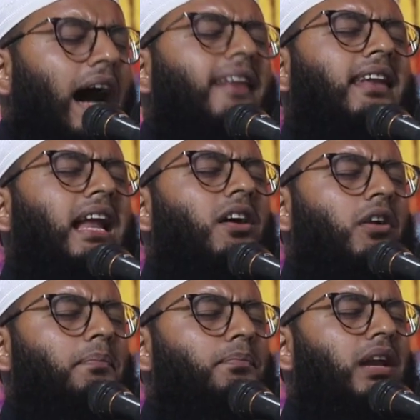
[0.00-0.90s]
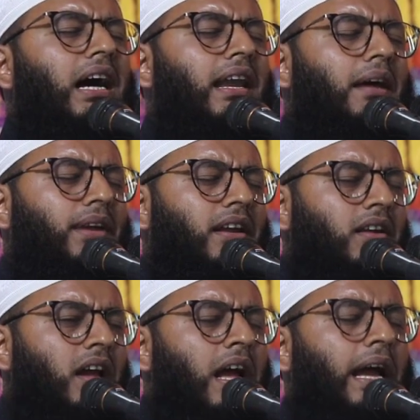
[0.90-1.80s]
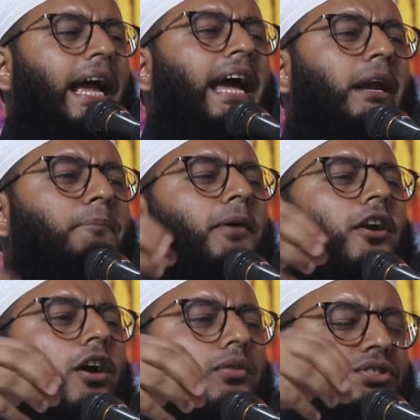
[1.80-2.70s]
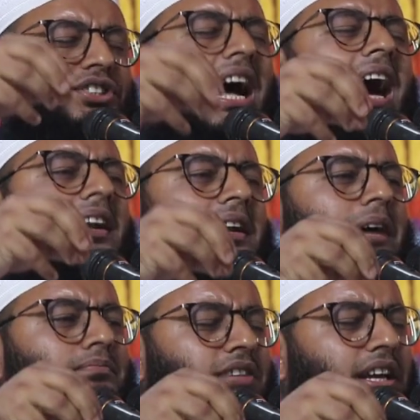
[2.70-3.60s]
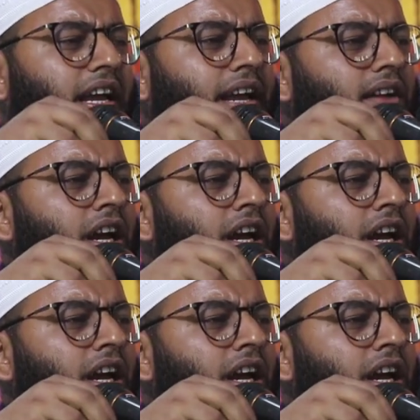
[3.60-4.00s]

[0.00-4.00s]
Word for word: আল্লাহ রব্বুল আলমিন এরপরও জাহান্নাম থেকে